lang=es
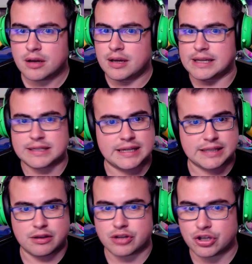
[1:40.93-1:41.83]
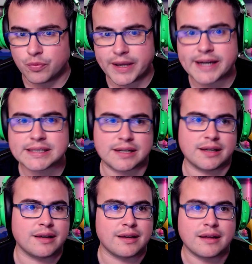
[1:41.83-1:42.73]
es la estación de lluvias,
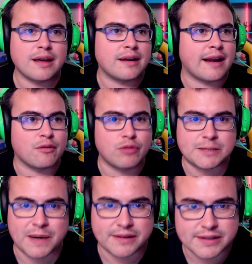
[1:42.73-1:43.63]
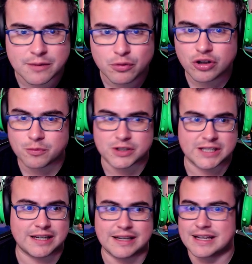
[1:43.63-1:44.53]
que en algunas partes del mundo pues
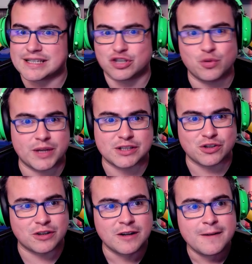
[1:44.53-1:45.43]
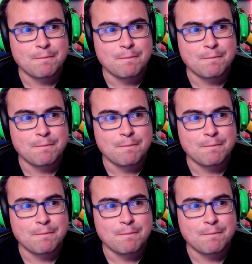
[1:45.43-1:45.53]
eh, esas lluvias son,